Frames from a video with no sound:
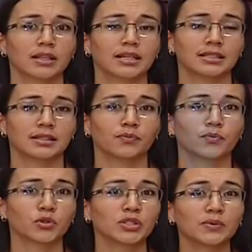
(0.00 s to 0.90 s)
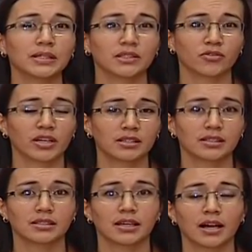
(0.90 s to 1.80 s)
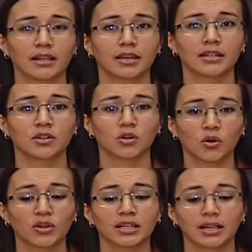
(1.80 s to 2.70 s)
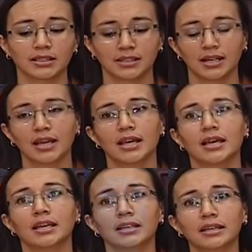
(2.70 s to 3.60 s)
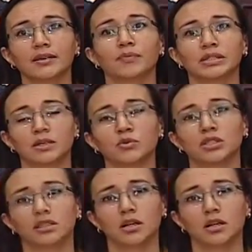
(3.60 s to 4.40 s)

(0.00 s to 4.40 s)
las posibles diferencias que haya ideológicas y que empecemos a